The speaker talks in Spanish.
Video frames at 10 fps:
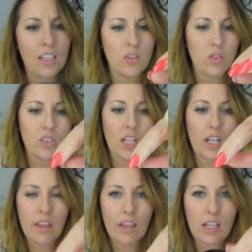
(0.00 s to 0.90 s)
y entonces
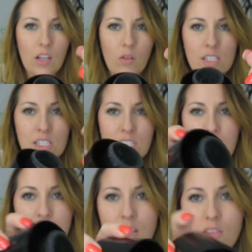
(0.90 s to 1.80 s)
sale de aquí una
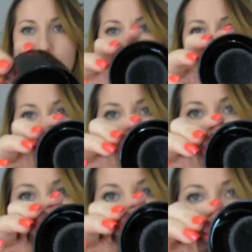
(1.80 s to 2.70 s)
estrella y entonces metes
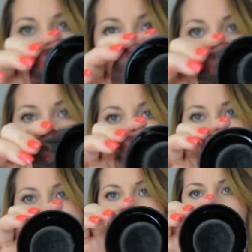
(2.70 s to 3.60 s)
así los deditos de los
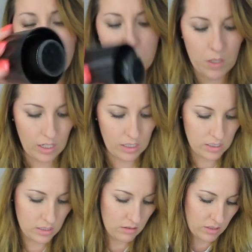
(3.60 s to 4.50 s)
pies y te los
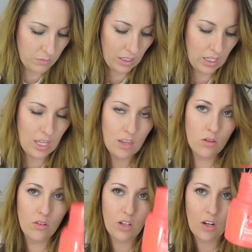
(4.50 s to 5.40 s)
vas
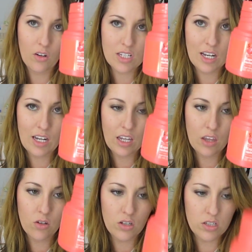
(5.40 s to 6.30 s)
desmaquillando y lo que es el
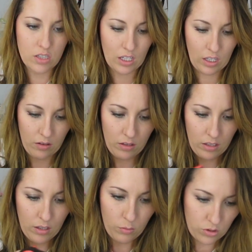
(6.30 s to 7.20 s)
líquido está aquí.
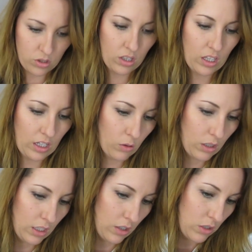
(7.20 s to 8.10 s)
Por eso hay que
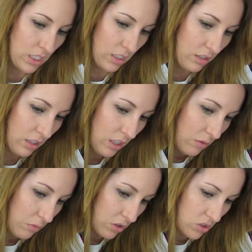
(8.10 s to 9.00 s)
guardarlo así.
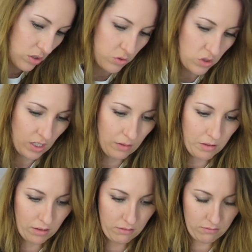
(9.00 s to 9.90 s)
Pero no sé cómo se
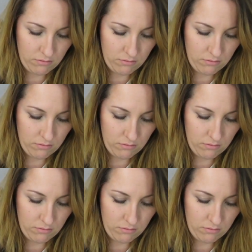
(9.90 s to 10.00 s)
abre.